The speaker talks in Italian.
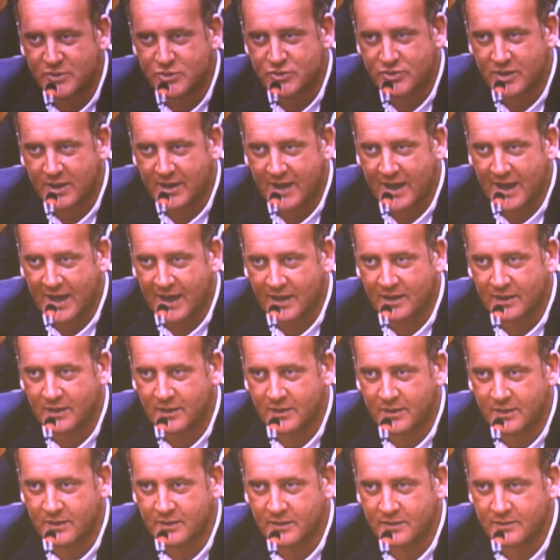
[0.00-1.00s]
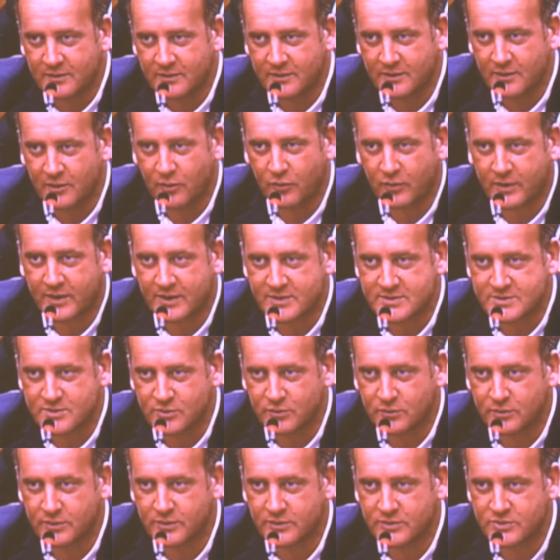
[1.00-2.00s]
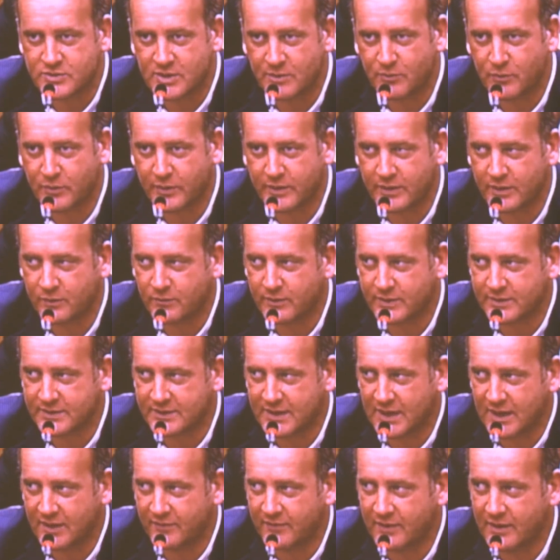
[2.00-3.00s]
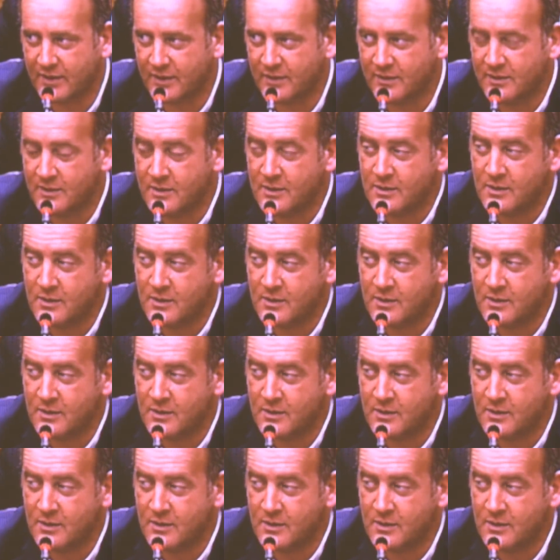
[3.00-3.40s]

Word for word: sciacalli nell'occasione diciamo, che riguardava